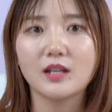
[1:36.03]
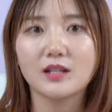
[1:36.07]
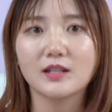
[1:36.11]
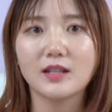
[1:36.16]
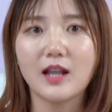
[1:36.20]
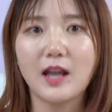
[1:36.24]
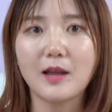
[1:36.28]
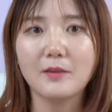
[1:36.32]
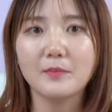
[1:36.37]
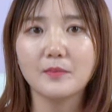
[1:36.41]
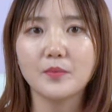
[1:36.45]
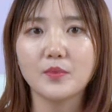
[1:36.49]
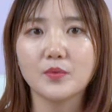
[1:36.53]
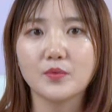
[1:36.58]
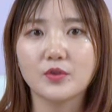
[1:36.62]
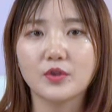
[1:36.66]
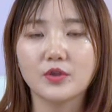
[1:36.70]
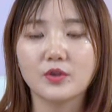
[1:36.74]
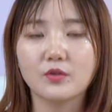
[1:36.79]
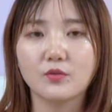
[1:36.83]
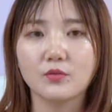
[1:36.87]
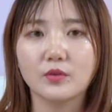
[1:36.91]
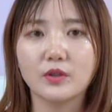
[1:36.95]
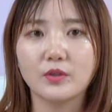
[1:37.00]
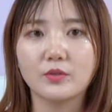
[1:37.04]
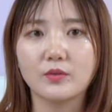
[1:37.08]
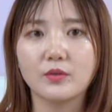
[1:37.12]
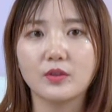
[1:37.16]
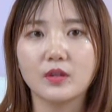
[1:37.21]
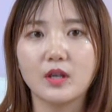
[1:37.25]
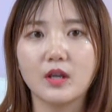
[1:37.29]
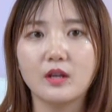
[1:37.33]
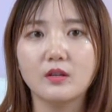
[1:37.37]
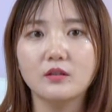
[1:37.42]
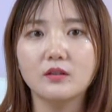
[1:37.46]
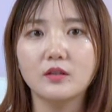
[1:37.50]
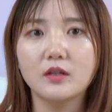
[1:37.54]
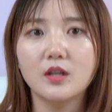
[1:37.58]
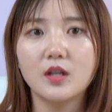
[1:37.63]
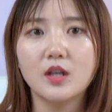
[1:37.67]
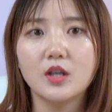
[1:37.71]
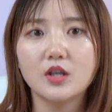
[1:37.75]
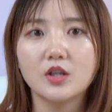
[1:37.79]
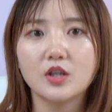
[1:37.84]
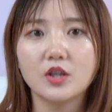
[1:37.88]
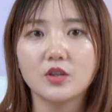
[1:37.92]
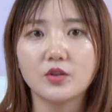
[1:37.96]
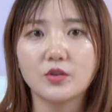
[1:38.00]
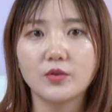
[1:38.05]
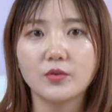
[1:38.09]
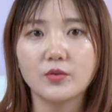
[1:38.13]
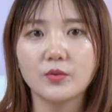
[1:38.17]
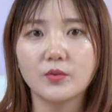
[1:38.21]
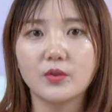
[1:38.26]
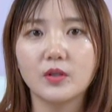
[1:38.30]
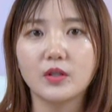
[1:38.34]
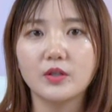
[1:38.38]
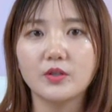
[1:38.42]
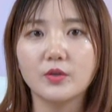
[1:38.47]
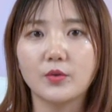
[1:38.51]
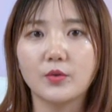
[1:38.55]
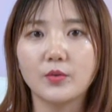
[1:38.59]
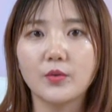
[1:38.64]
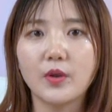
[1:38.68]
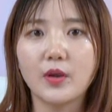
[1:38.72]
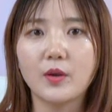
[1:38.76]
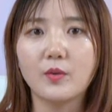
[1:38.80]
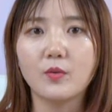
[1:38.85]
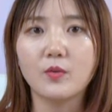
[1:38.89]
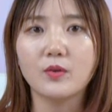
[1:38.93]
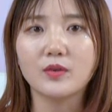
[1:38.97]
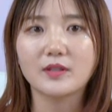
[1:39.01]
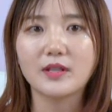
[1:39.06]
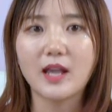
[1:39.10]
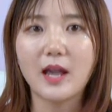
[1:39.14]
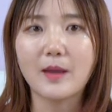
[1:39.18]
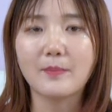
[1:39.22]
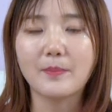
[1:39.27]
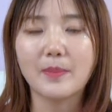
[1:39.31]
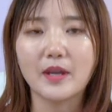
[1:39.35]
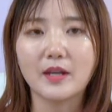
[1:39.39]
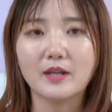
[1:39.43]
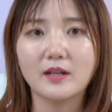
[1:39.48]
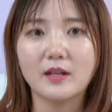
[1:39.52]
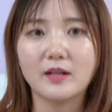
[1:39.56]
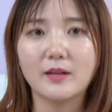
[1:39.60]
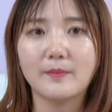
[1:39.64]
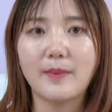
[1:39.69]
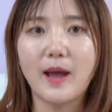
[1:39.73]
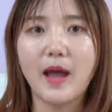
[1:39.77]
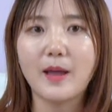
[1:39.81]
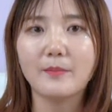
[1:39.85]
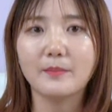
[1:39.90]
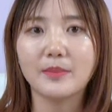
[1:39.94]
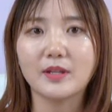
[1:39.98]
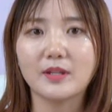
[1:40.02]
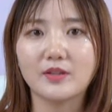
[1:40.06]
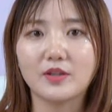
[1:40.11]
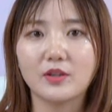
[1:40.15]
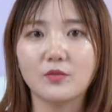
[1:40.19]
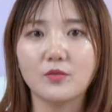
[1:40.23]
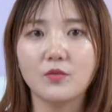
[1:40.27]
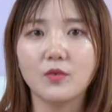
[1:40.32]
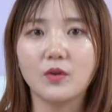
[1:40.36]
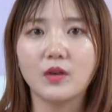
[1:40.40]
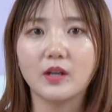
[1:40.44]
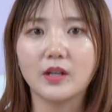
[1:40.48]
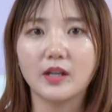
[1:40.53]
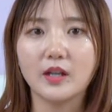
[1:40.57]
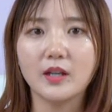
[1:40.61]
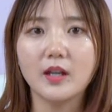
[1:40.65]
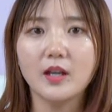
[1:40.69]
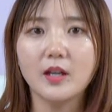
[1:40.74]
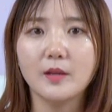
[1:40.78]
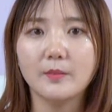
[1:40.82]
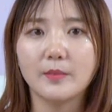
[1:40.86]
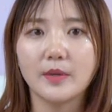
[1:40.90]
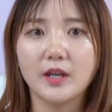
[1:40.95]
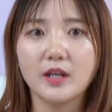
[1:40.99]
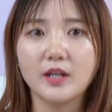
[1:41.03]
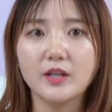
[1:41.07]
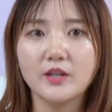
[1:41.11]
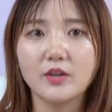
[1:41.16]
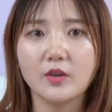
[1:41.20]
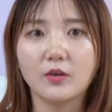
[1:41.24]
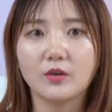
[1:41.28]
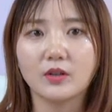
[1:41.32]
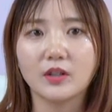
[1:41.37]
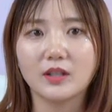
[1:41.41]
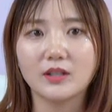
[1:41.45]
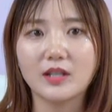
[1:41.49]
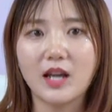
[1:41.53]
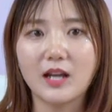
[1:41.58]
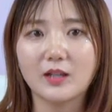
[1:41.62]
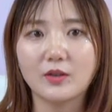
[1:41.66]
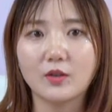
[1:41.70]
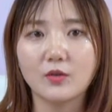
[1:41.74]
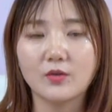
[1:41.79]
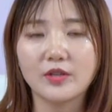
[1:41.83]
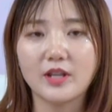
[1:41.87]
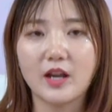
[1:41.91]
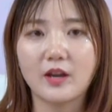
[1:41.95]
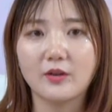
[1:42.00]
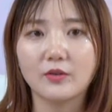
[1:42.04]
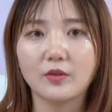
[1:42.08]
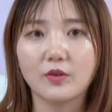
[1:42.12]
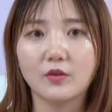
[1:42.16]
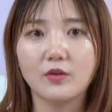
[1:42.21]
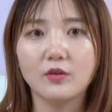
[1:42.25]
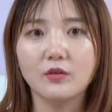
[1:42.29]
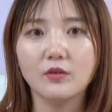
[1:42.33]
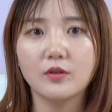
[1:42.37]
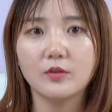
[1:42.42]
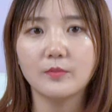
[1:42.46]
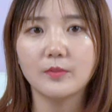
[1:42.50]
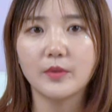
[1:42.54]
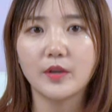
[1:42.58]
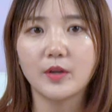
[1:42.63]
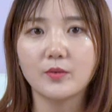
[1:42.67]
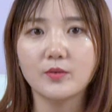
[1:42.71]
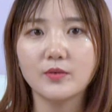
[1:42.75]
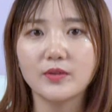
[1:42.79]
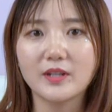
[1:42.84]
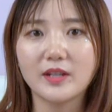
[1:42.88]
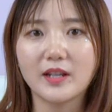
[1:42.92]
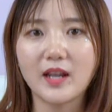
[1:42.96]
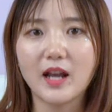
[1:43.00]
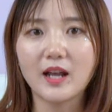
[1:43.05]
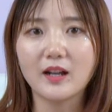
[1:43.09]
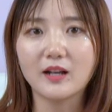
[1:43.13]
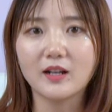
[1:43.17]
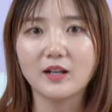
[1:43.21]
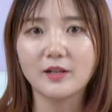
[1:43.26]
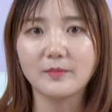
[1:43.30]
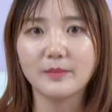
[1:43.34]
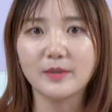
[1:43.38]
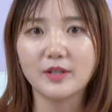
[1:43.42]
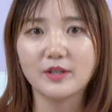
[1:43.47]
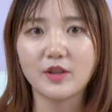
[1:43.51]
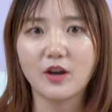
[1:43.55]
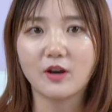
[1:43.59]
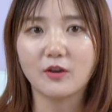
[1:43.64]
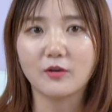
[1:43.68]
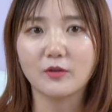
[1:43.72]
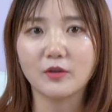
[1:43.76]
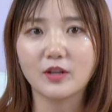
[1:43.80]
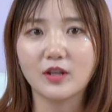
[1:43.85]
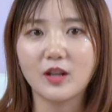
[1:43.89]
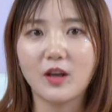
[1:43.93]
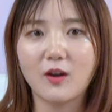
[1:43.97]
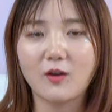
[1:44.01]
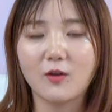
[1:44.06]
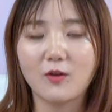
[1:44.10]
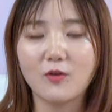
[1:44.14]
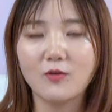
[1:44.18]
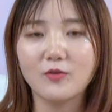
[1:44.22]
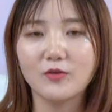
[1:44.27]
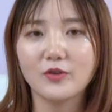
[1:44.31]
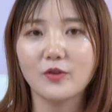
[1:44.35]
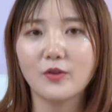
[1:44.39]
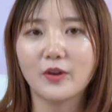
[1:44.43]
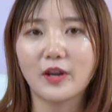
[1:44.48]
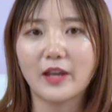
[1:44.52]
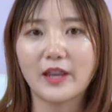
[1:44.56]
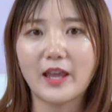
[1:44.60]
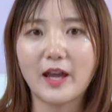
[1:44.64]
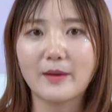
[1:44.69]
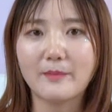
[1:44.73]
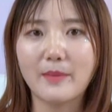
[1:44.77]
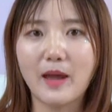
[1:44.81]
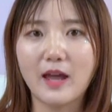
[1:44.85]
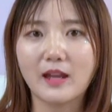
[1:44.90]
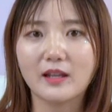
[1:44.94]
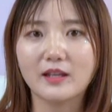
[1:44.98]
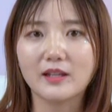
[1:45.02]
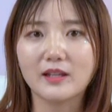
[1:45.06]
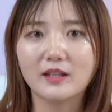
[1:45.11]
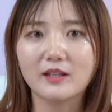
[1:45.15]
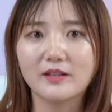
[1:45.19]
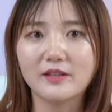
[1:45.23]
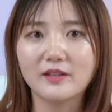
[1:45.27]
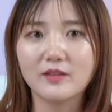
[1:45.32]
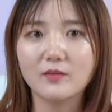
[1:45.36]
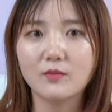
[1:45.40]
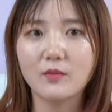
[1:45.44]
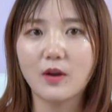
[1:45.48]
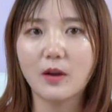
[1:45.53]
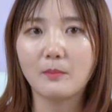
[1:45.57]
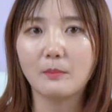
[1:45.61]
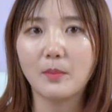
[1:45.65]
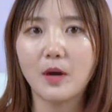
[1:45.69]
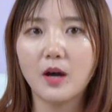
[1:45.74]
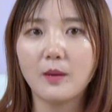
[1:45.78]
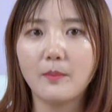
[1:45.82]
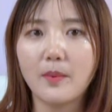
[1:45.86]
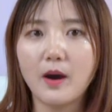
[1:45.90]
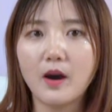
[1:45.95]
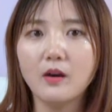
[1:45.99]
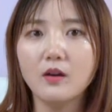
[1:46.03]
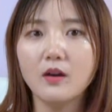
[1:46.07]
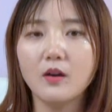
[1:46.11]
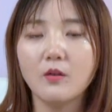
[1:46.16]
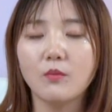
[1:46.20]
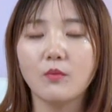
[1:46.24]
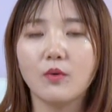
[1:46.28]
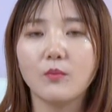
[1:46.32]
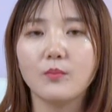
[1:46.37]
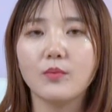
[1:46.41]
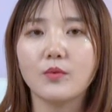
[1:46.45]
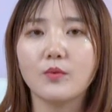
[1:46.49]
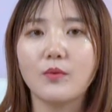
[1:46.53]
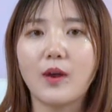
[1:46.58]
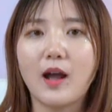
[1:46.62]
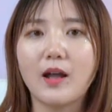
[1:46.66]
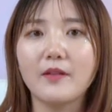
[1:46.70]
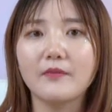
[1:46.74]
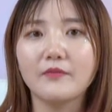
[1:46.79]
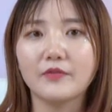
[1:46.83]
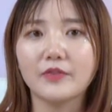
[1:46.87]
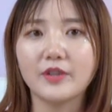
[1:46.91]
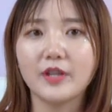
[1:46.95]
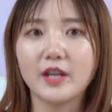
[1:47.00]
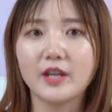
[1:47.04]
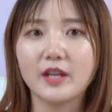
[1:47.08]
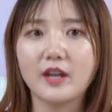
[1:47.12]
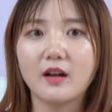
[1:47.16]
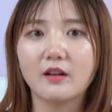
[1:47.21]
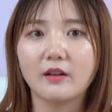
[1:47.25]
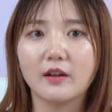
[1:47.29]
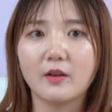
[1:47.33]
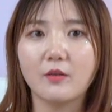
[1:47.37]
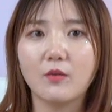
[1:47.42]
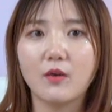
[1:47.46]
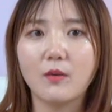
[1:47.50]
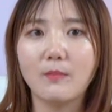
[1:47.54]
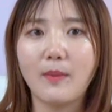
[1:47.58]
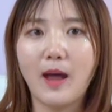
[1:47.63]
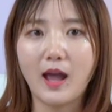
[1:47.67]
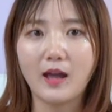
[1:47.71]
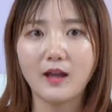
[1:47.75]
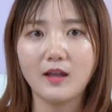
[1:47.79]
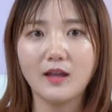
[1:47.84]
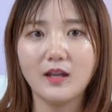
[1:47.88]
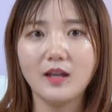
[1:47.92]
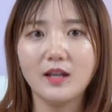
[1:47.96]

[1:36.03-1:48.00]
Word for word: 三不知足的女人，这种女人永远活在别人的攀比生活里，别人有的她都想有。比如你看隔壁小刘的老公又给她买了一个新款包包，我不管你也要给我买。